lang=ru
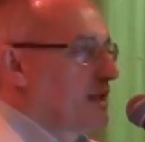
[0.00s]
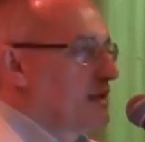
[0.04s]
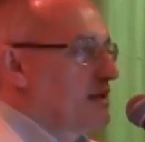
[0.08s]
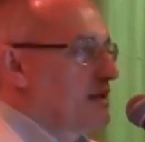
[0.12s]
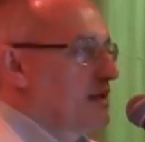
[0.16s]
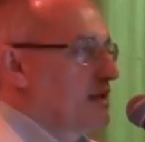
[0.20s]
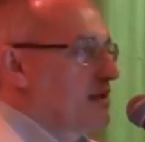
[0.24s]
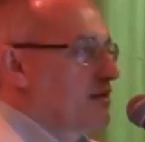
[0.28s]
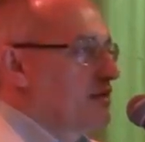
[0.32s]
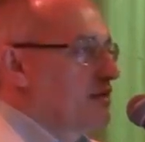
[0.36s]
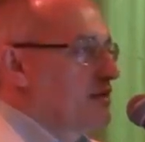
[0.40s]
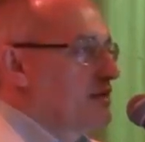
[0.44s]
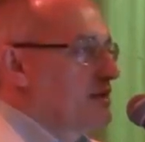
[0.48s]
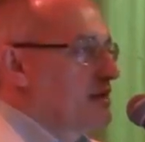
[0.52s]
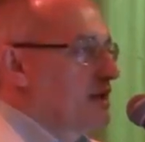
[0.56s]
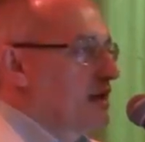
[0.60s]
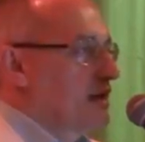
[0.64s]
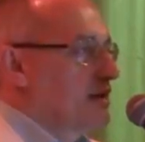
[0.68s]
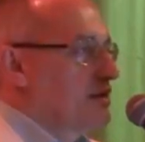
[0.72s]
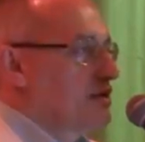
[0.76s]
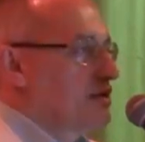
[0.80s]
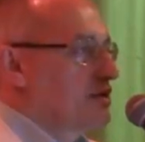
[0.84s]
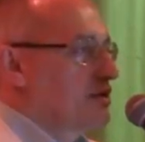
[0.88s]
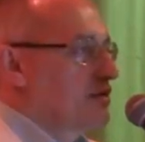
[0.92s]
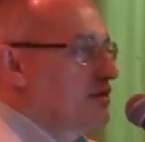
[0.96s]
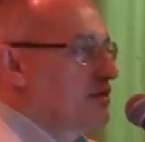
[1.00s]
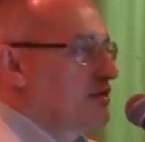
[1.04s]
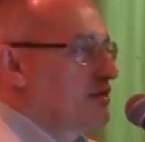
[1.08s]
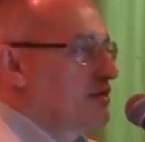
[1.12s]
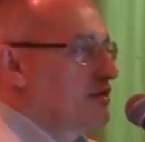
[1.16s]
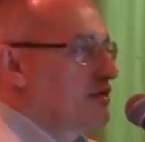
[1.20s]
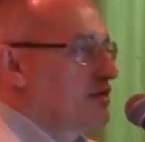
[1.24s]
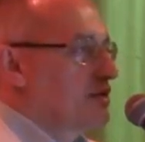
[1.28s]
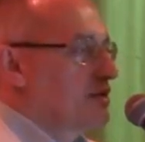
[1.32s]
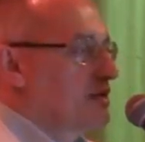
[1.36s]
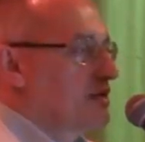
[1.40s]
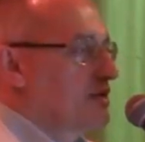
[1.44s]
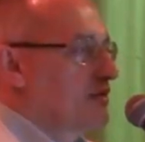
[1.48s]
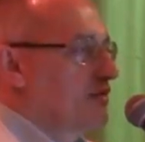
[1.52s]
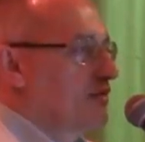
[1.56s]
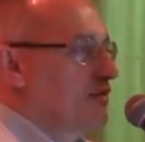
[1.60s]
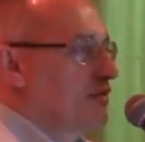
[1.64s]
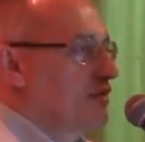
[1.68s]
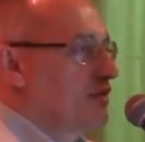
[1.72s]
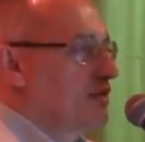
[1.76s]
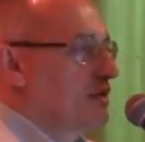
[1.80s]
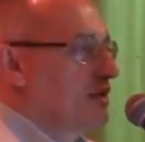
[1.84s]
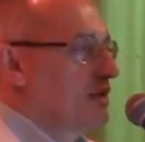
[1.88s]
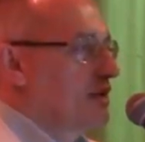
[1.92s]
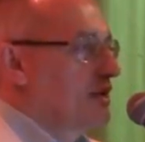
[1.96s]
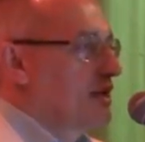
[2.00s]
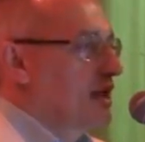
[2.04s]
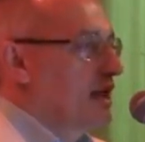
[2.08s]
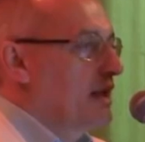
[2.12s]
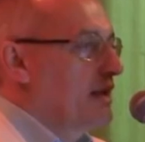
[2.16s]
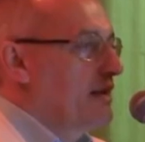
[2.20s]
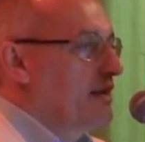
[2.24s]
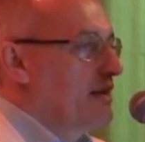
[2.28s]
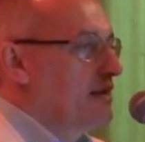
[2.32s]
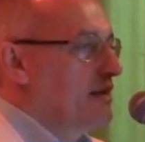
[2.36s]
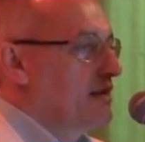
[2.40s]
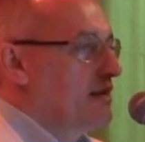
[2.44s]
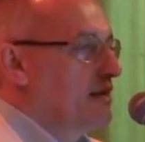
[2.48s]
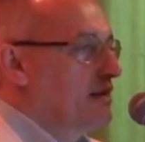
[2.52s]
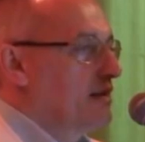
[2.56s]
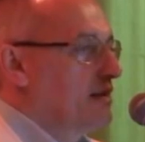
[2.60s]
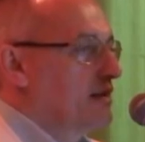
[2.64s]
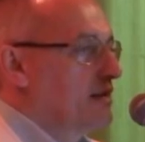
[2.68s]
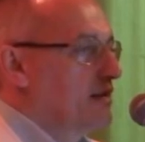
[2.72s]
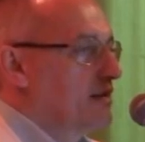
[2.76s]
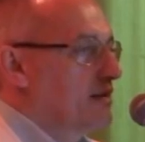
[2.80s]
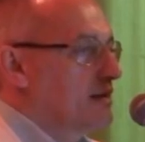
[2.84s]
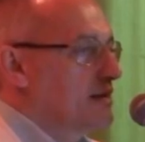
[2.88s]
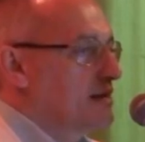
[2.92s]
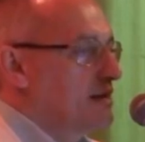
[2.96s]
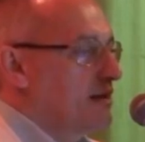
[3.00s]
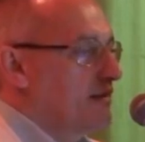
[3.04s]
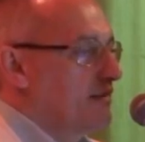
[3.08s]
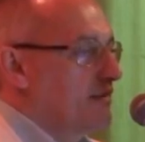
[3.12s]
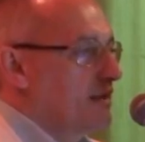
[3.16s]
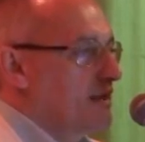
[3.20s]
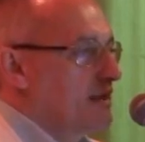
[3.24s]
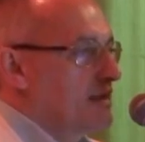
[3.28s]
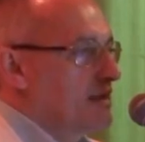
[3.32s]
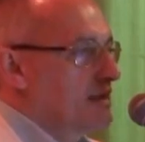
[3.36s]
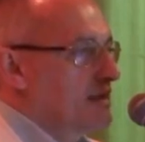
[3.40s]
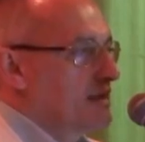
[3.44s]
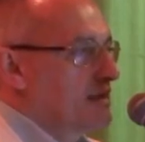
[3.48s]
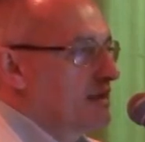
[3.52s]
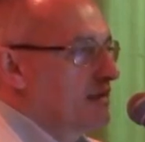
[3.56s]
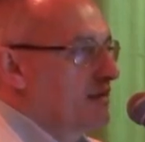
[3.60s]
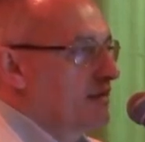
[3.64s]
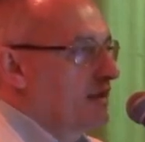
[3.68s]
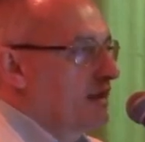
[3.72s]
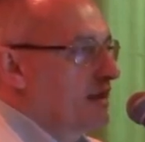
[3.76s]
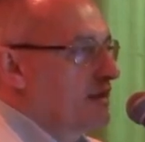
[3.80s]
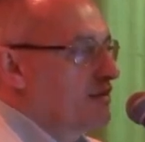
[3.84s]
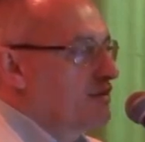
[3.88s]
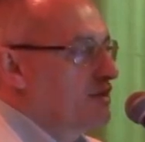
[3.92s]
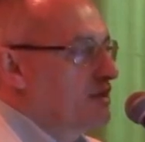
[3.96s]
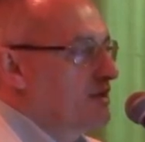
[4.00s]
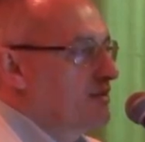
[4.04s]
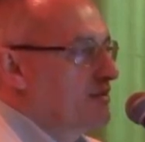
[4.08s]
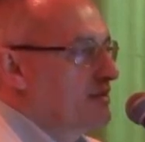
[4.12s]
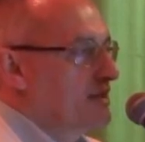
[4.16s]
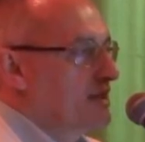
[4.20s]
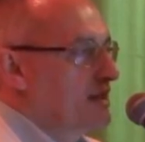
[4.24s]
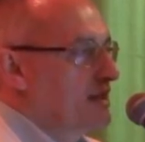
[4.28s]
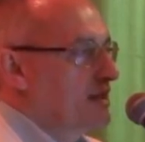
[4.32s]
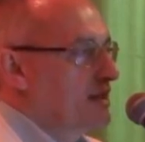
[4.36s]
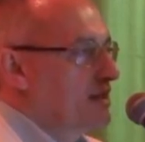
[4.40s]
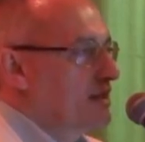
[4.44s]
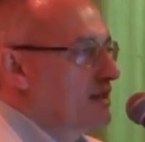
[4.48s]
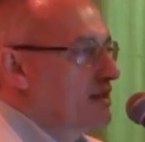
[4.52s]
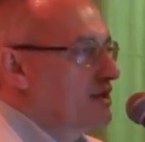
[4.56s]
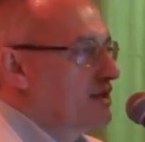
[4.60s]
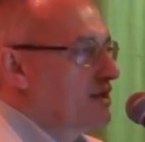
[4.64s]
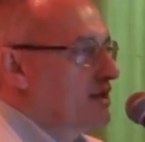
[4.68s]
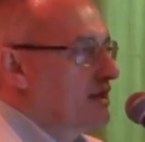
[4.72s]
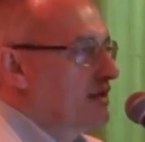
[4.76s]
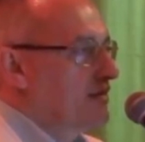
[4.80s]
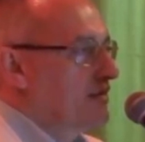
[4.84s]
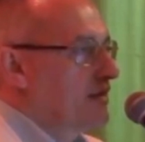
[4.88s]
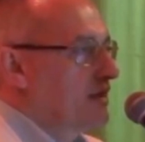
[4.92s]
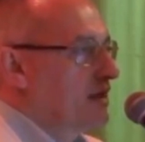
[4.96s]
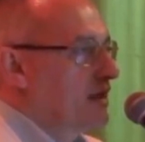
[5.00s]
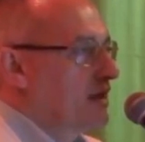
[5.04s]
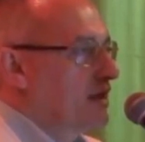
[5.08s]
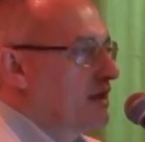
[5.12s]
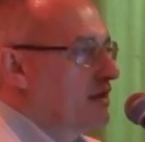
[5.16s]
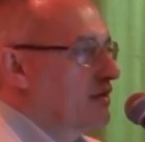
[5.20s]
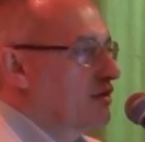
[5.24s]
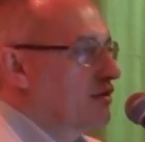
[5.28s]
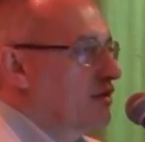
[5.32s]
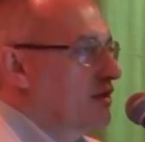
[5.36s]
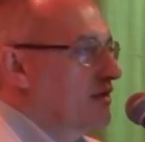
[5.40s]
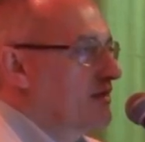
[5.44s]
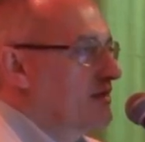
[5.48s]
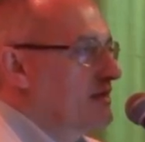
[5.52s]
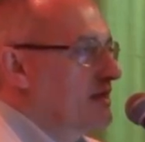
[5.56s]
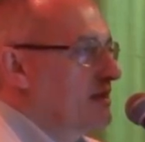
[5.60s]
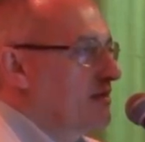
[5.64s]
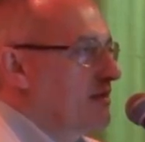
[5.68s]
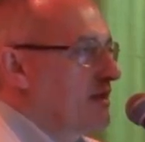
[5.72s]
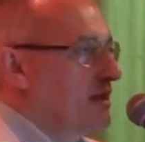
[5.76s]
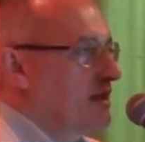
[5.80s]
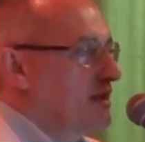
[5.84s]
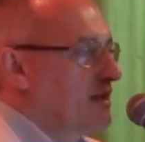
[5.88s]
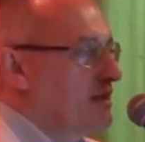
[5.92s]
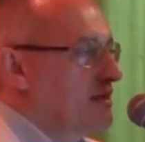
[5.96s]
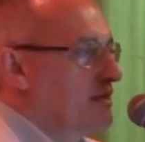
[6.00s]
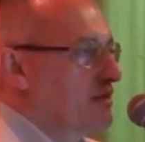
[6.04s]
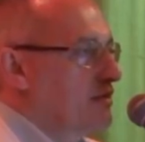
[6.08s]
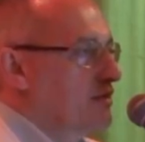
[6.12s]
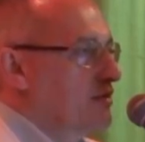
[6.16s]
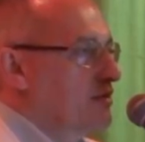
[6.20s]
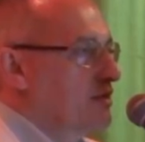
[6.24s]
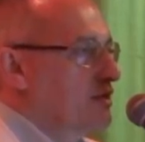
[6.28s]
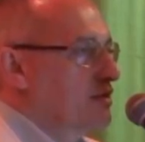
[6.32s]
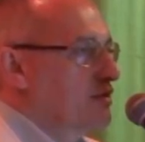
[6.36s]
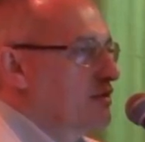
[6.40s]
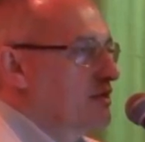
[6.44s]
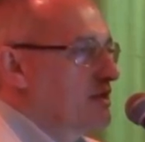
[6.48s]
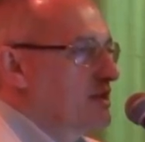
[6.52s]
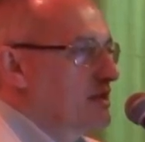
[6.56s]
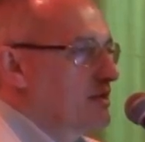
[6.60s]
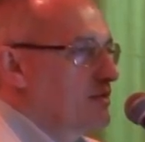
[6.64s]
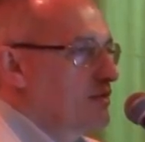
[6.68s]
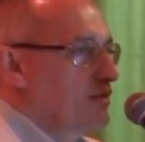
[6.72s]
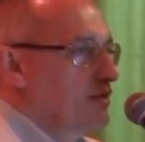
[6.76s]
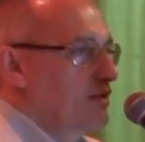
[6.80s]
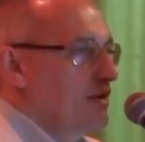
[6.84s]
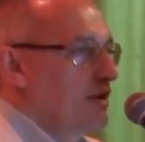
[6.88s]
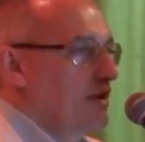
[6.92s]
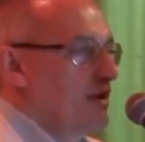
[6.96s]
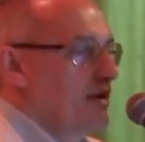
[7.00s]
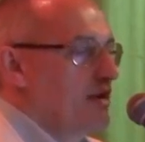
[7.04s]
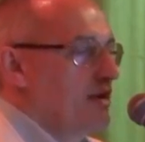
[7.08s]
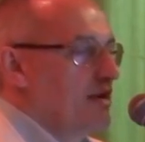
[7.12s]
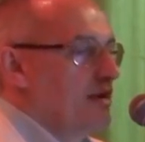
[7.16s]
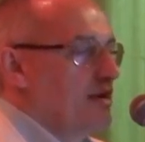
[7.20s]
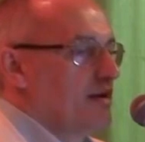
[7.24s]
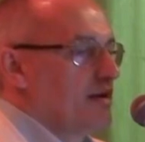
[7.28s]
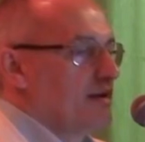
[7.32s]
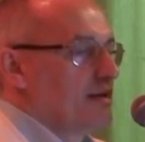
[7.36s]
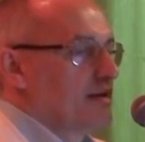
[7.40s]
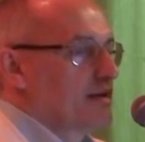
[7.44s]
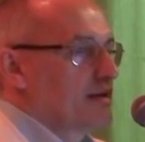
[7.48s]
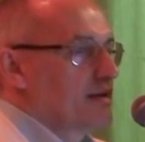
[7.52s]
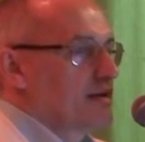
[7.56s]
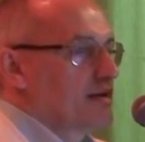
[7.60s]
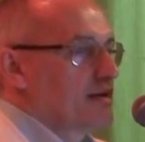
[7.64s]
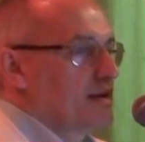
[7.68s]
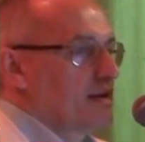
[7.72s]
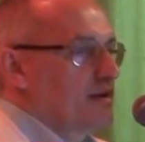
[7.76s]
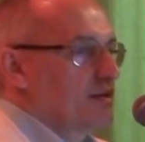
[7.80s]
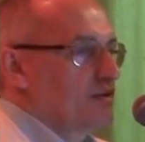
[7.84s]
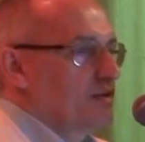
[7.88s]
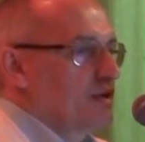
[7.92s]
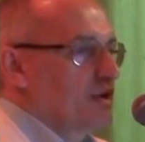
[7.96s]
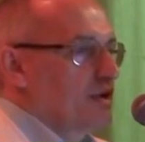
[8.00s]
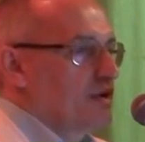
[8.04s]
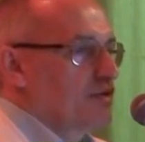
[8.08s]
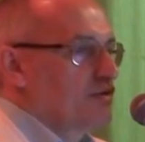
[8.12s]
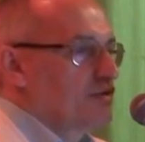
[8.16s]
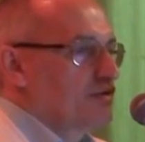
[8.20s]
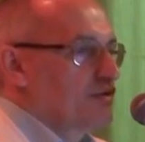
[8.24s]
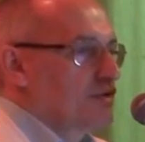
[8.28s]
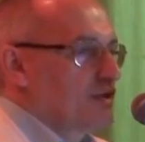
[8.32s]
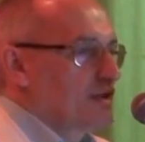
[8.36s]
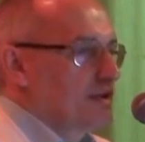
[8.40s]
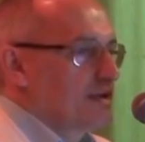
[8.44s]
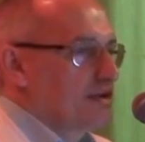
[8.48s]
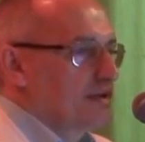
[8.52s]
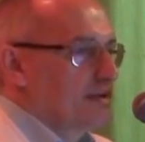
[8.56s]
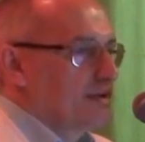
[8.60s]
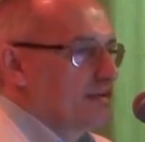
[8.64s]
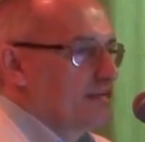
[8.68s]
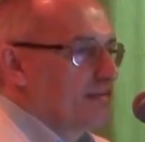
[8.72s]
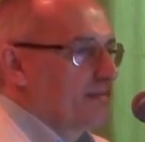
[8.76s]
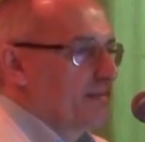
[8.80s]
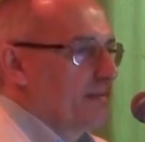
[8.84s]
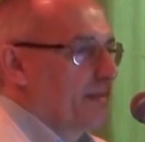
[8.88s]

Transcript: Следует знать, что существуют три основные составляющие психики человека, которые, взаимодействуя между собой, создают нашу жизнь.